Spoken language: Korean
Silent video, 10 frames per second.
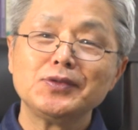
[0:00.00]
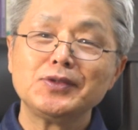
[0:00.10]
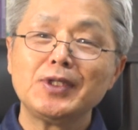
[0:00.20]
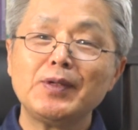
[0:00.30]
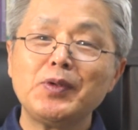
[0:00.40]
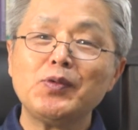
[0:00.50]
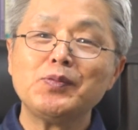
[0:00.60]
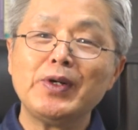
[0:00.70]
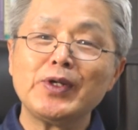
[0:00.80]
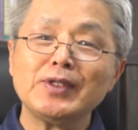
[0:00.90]
제가 배운
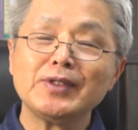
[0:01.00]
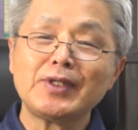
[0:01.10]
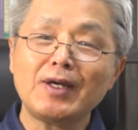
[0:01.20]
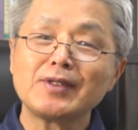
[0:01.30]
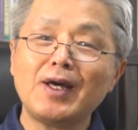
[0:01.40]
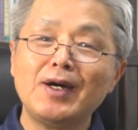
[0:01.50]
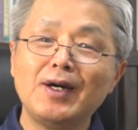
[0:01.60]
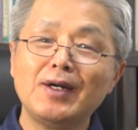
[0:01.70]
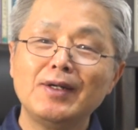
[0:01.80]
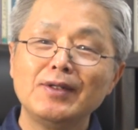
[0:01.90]
바는
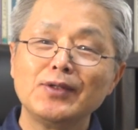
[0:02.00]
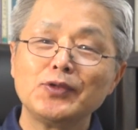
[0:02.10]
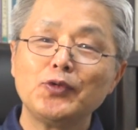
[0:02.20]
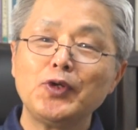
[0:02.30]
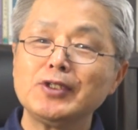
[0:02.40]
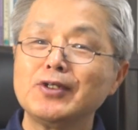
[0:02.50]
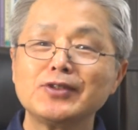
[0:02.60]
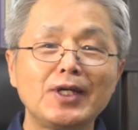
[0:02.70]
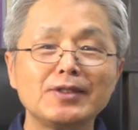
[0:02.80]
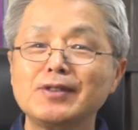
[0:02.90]
다르다. 교회
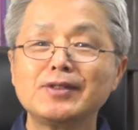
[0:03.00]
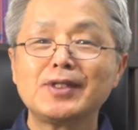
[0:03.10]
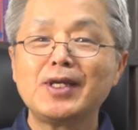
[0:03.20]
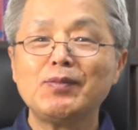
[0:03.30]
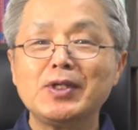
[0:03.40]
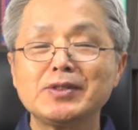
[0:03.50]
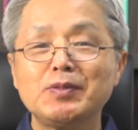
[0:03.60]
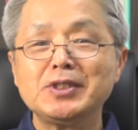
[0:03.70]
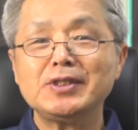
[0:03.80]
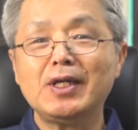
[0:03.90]
성당에서는 그렇게
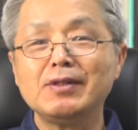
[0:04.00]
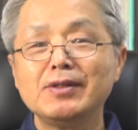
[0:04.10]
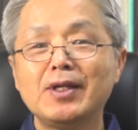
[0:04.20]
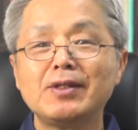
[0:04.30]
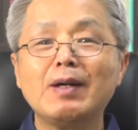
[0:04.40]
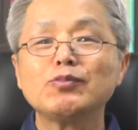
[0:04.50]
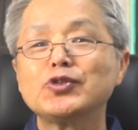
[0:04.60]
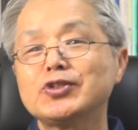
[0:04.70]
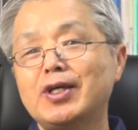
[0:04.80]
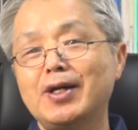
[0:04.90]
말씀하시지 않는다.
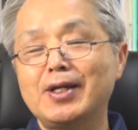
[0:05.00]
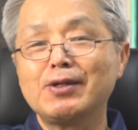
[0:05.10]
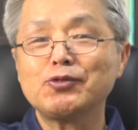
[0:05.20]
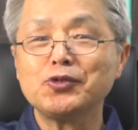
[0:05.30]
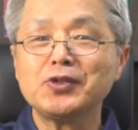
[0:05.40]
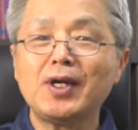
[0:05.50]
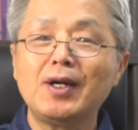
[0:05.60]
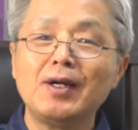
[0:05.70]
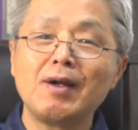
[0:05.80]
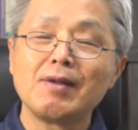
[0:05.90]
남부터 사랑하라고
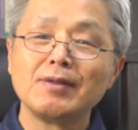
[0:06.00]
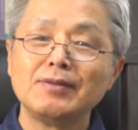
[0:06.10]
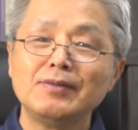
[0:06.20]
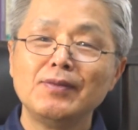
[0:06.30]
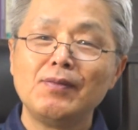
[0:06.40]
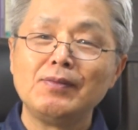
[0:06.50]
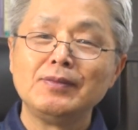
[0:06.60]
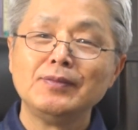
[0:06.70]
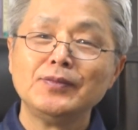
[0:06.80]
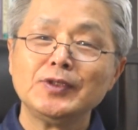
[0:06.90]
그런다.
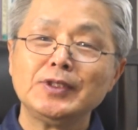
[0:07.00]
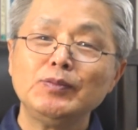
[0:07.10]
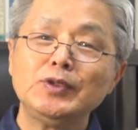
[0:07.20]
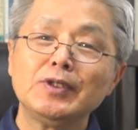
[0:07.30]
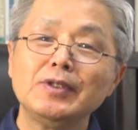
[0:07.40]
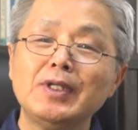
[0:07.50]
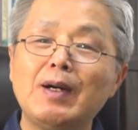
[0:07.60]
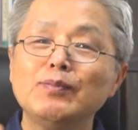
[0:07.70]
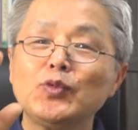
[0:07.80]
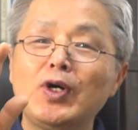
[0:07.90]
심지어는
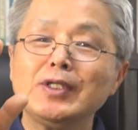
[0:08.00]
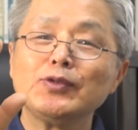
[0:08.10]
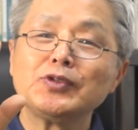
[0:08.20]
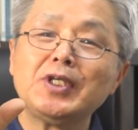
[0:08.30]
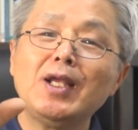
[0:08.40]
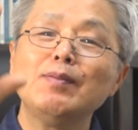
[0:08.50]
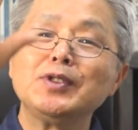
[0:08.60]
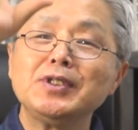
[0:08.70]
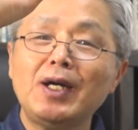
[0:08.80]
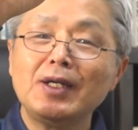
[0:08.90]
남도 아니고 제일
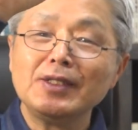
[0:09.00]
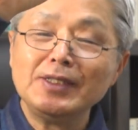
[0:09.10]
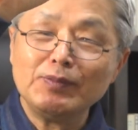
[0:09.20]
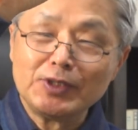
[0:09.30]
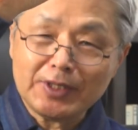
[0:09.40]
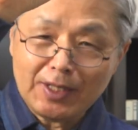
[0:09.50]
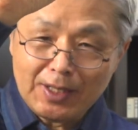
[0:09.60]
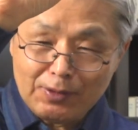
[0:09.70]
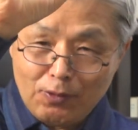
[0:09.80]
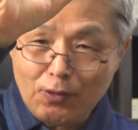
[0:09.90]
먼저 하느님을
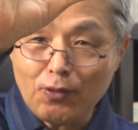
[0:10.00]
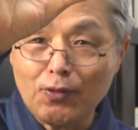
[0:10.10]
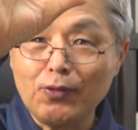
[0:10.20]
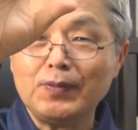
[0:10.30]
사랑하고